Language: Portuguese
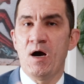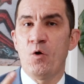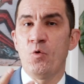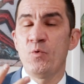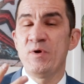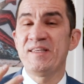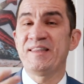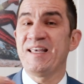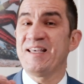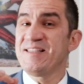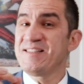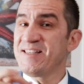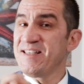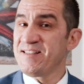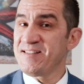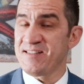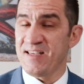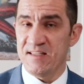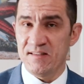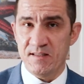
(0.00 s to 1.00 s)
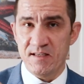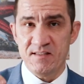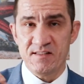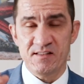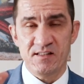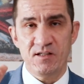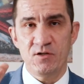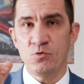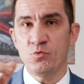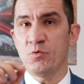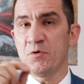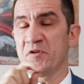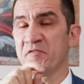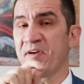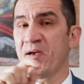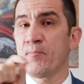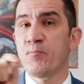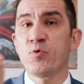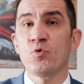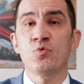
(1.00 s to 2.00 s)
o item 65 e
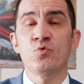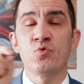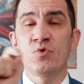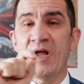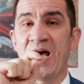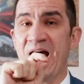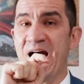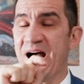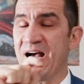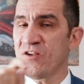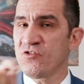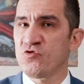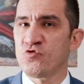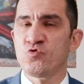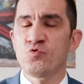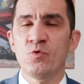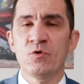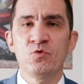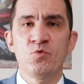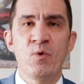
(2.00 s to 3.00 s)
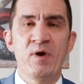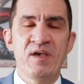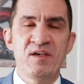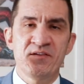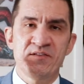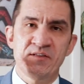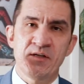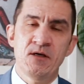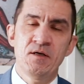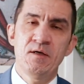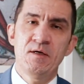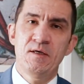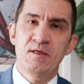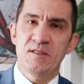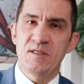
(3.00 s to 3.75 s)
vai procurar a sua doença,